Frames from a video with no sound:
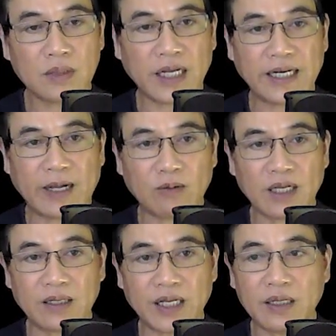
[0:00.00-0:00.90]
Thằng nào
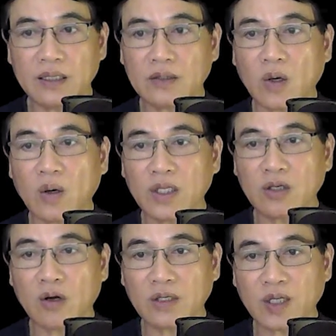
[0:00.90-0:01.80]
thằng nấy to như
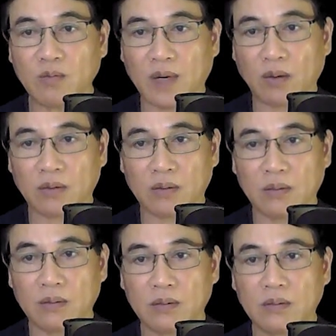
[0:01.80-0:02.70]
con trâu mộng,
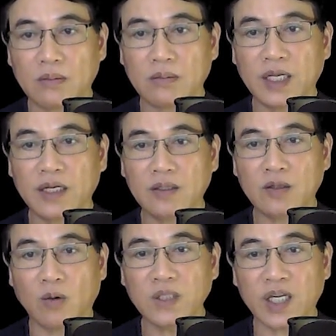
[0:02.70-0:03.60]
nên
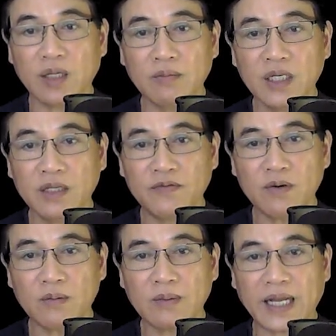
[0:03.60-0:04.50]
cũng chỉ 10
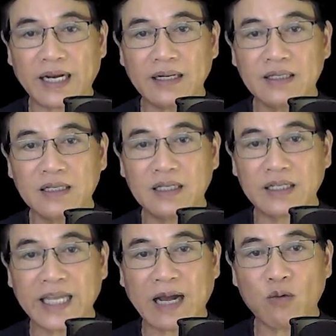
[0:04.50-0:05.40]
phút là đã đưa
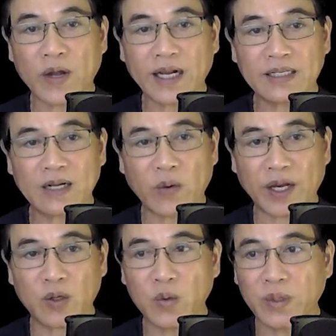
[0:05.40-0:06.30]
được cái áo quan ra
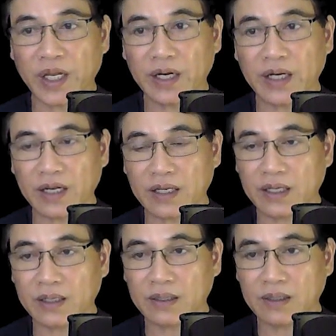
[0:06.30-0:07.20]
ngoài khu nghĩa địa
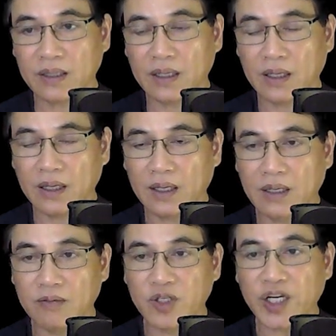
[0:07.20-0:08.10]
kia.
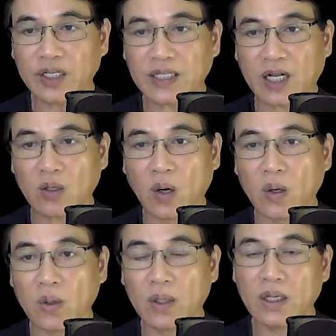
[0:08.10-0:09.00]
Riêng thằng
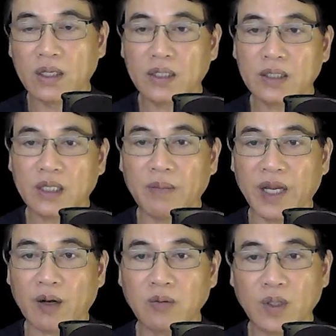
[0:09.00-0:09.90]
Cồ thì
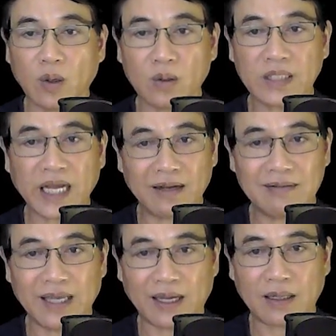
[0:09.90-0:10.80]
bị ông Độ sai ở
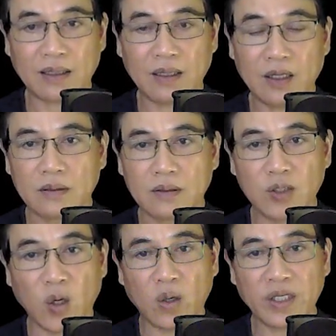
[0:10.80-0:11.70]
nhà,
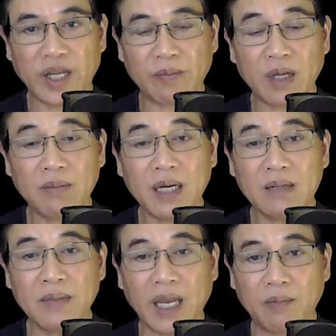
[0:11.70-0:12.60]
dọn dẹp cái
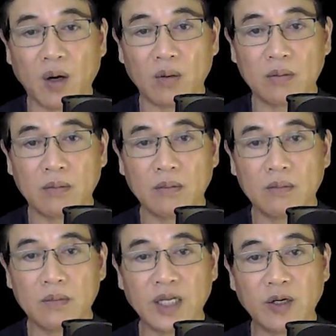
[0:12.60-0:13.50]
mớ bề bộn,
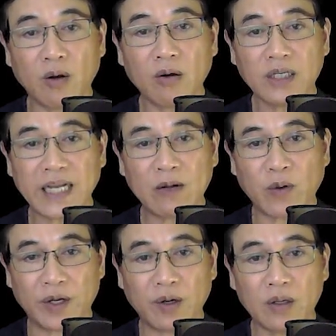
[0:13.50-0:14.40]
vì nó có ra
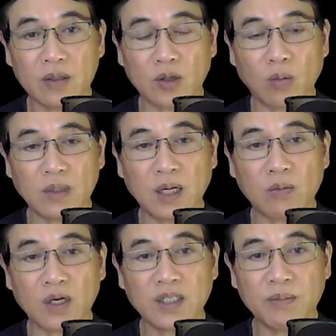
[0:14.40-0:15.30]
ngoài đó cũng
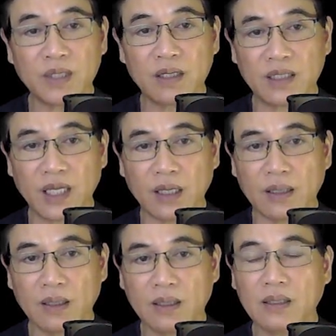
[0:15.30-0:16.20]
không có giúp được gì,
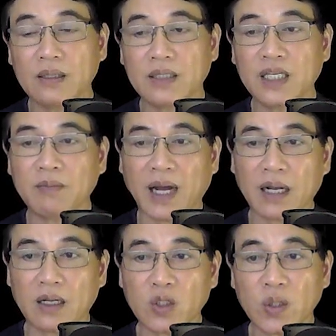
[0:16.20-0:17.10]
chi
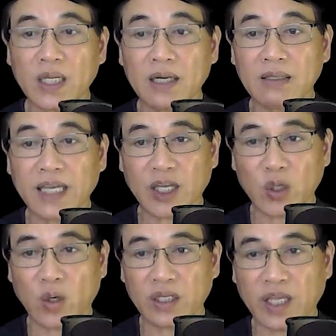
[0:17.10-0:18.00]
bằng cho nó ở nhà
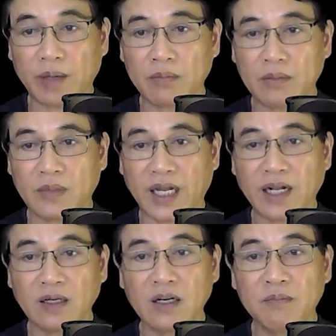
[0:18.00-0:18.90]
dọn dẹp,
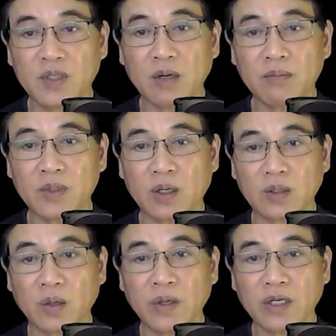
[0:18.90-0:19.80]
ăn cơm sớm rồi
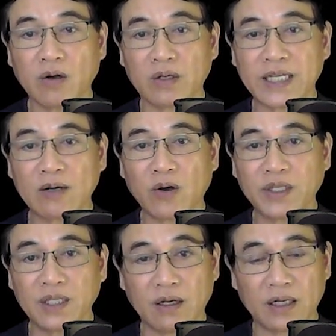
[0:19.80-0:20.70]
tối còn ra coi
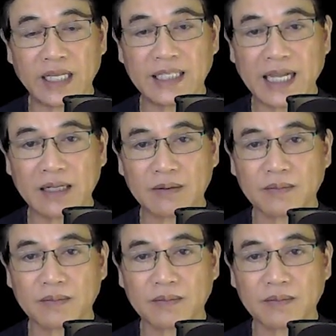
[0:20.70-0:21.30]
chừng cái xác.